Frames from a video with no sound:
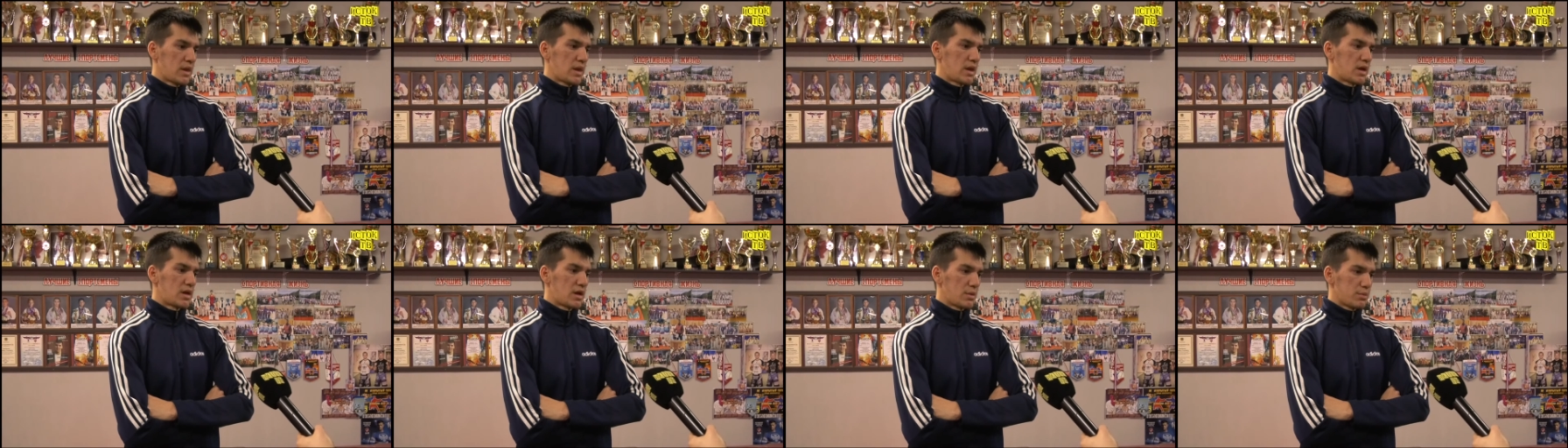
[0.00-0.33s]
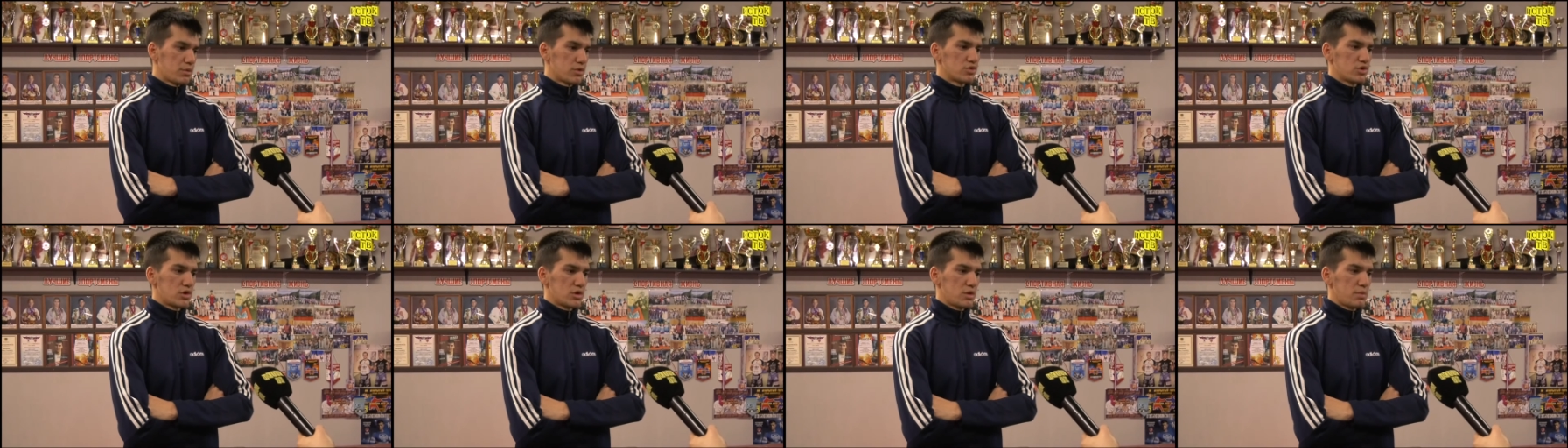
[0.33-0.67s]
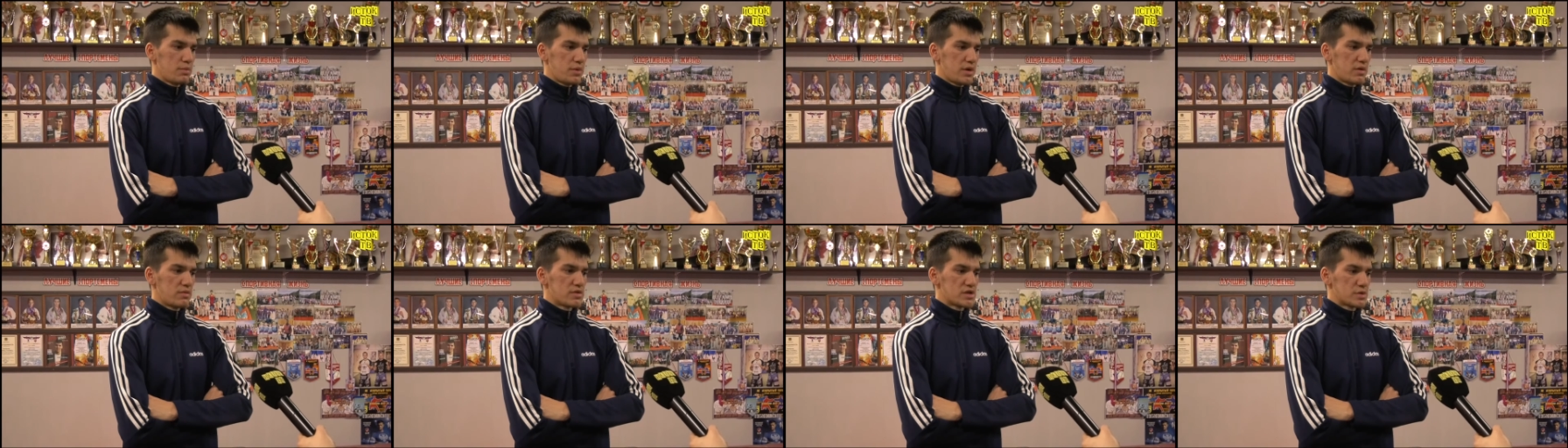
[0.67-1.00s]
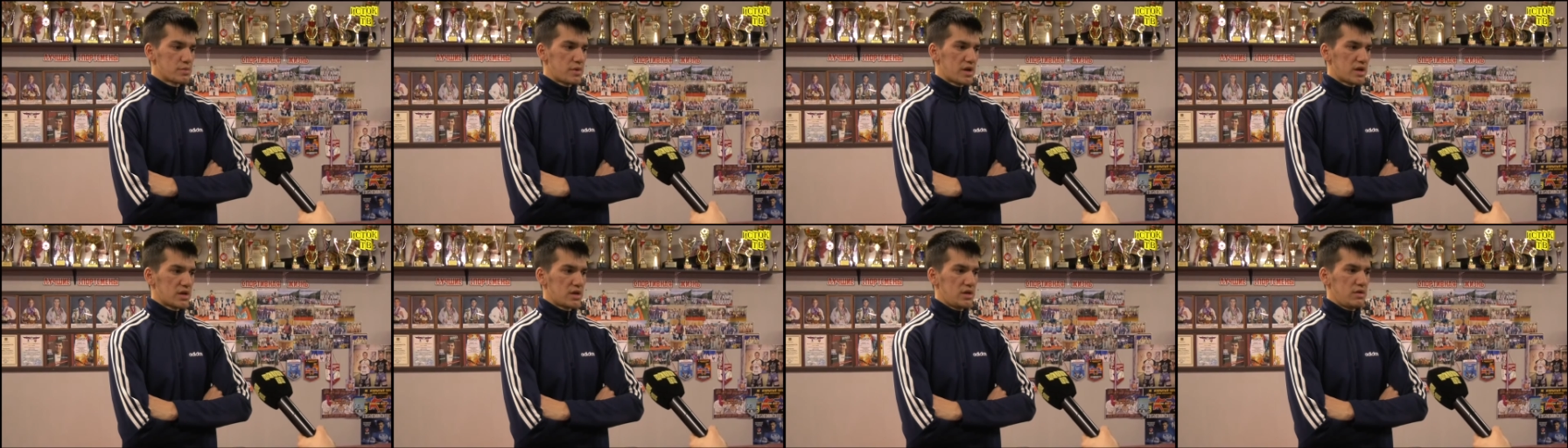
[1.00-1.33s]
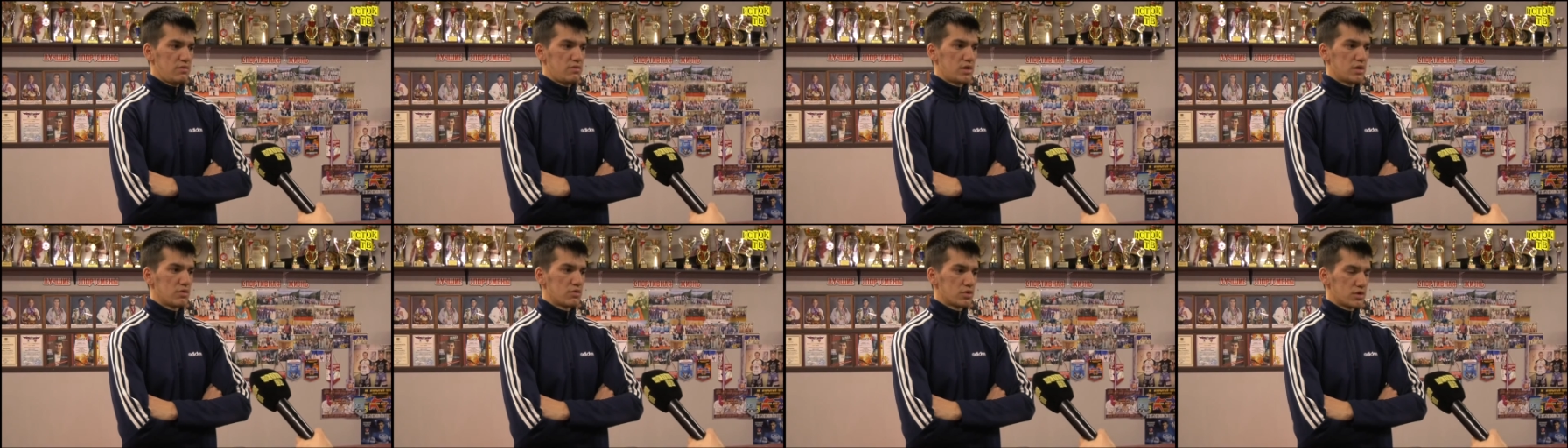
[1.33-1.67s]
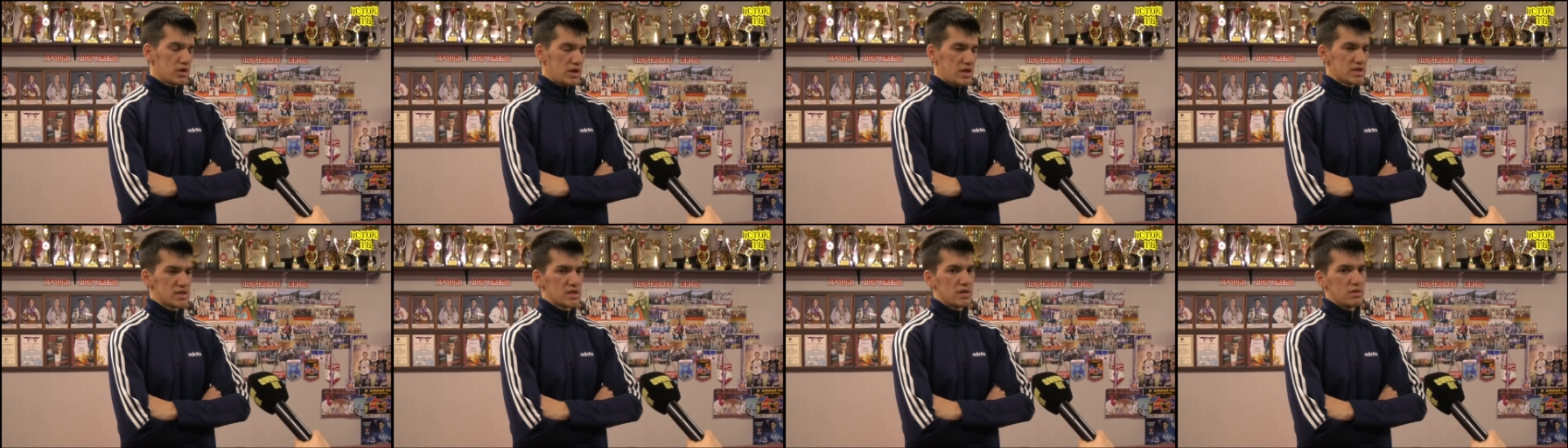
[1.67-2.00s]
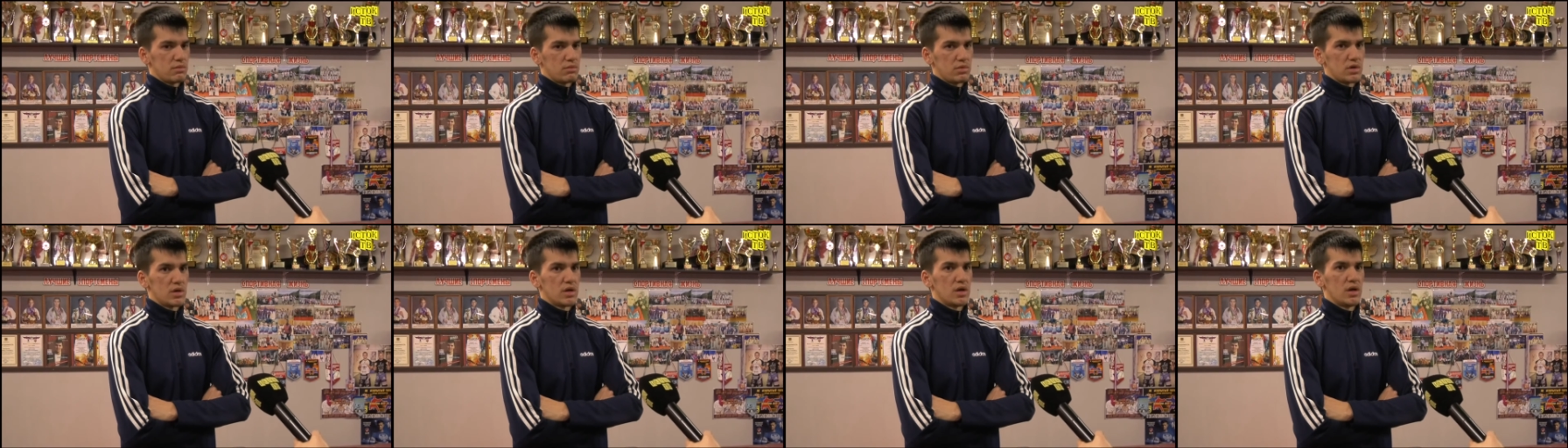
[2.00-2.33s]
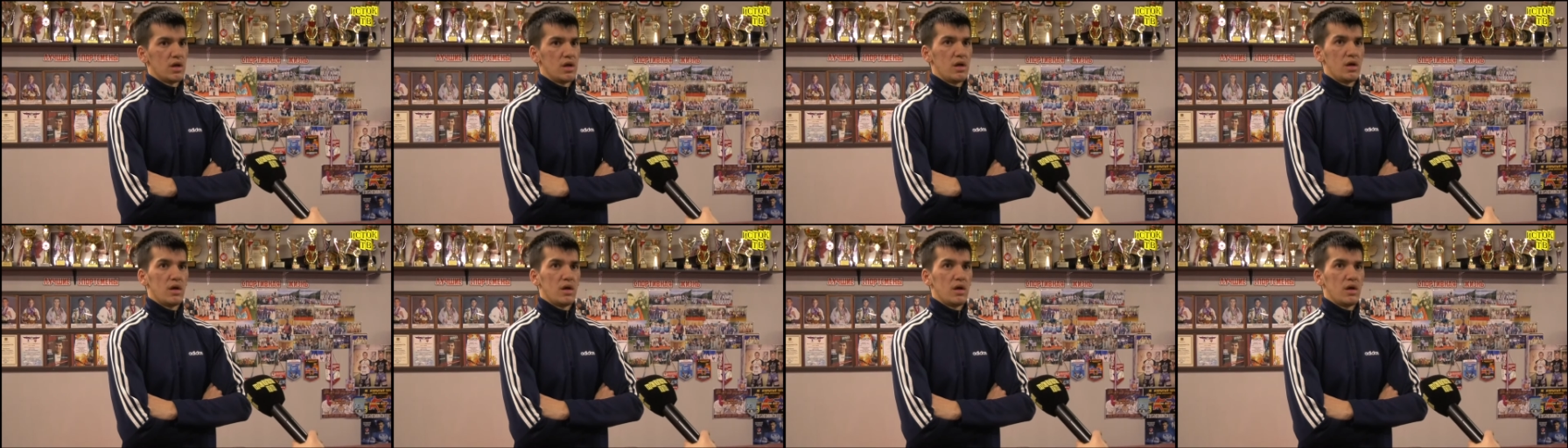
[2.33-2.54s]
Она получила первый спортивный, и вот если бы